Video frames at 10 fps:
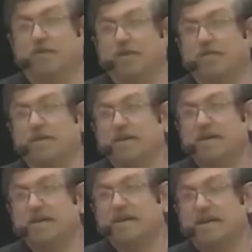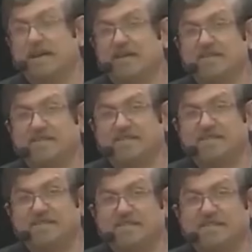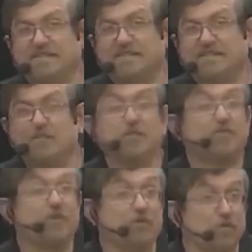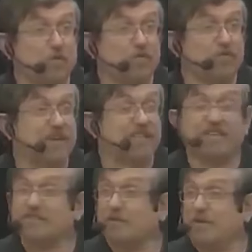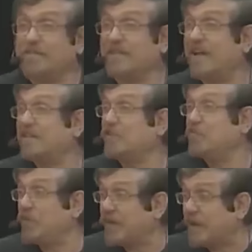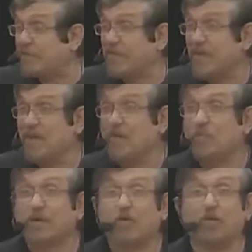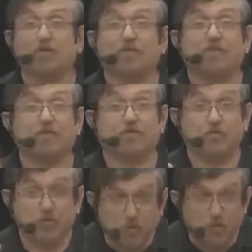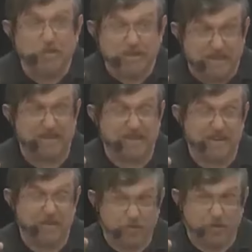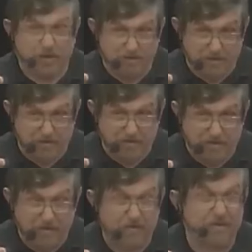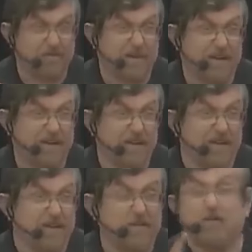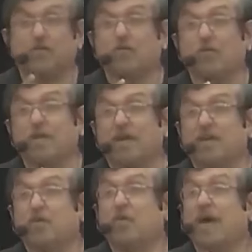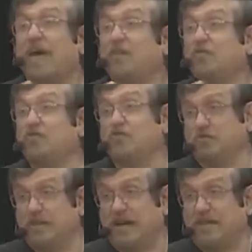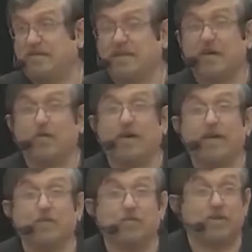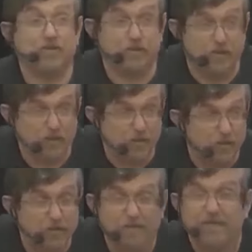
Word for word: livro eles uh, estão muito seguros que essas são as datas. Por quê? Porque quando você estuda a história bíblica, você vai descobrir que o reino de Judá, que é o reino que dividiu